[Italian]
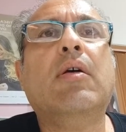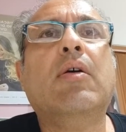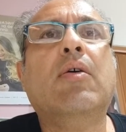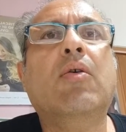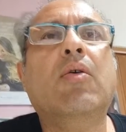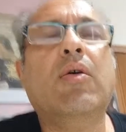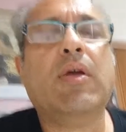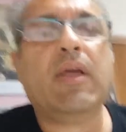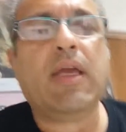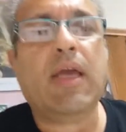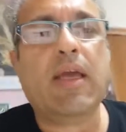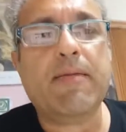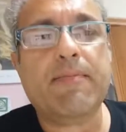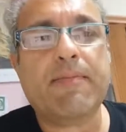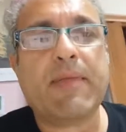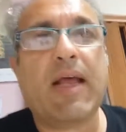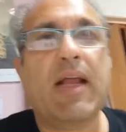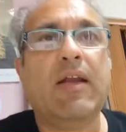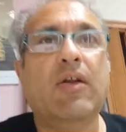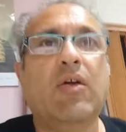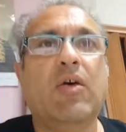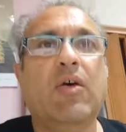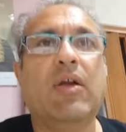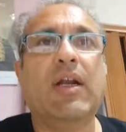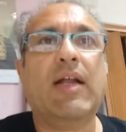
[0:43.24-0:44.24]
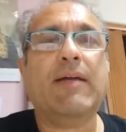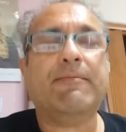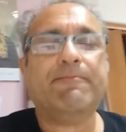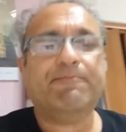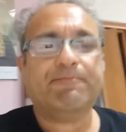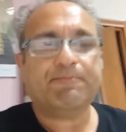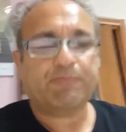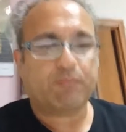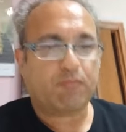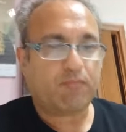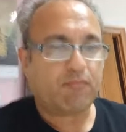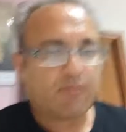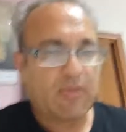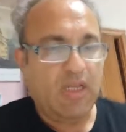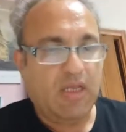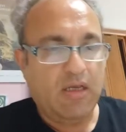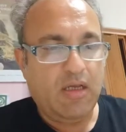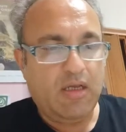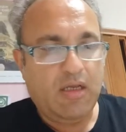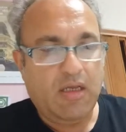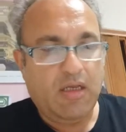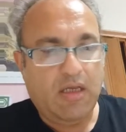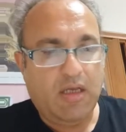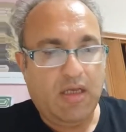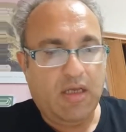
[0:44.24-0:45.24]
ok allora
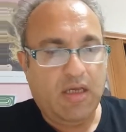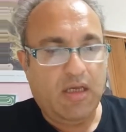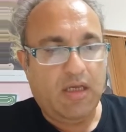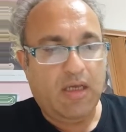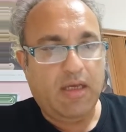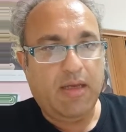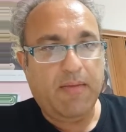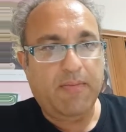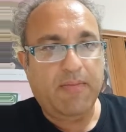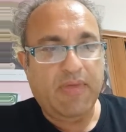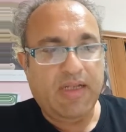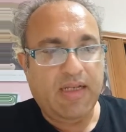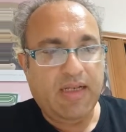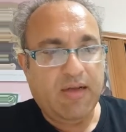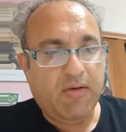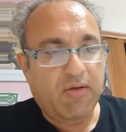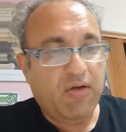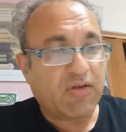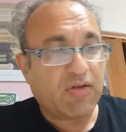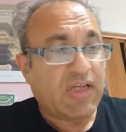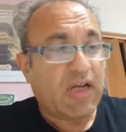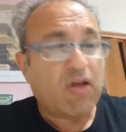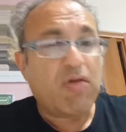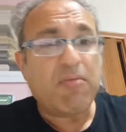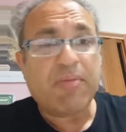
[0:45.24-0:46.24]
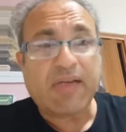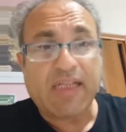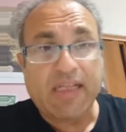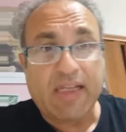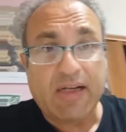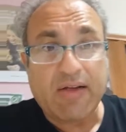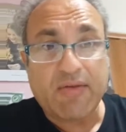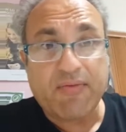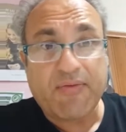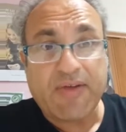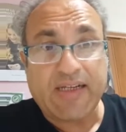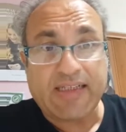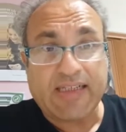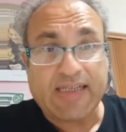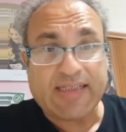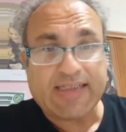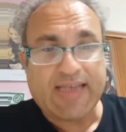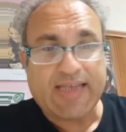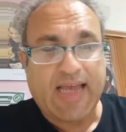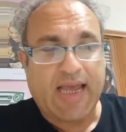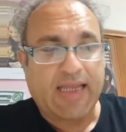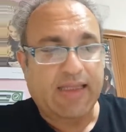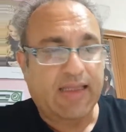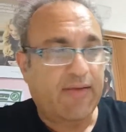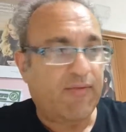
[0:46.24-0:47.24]
eh, cosa comprende l'offerta
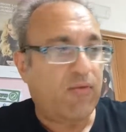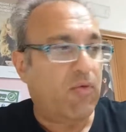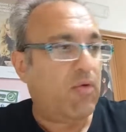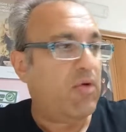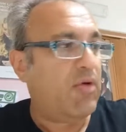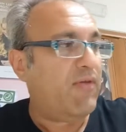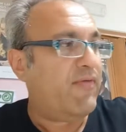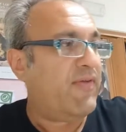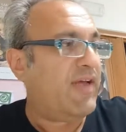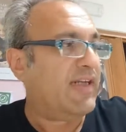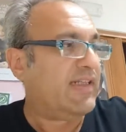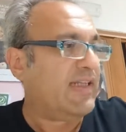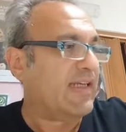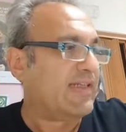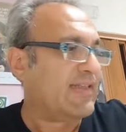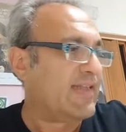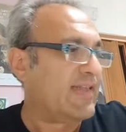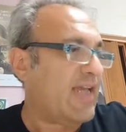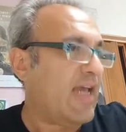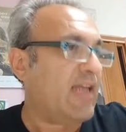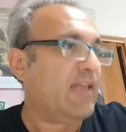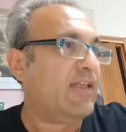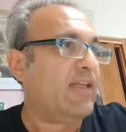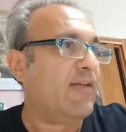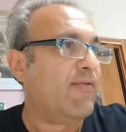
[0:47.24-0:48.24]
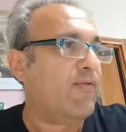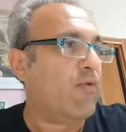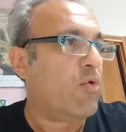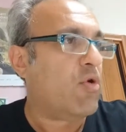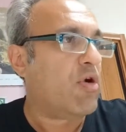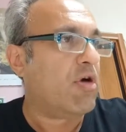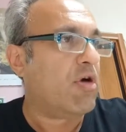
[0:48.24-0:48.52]
Sky TV? l'offerta Sky TV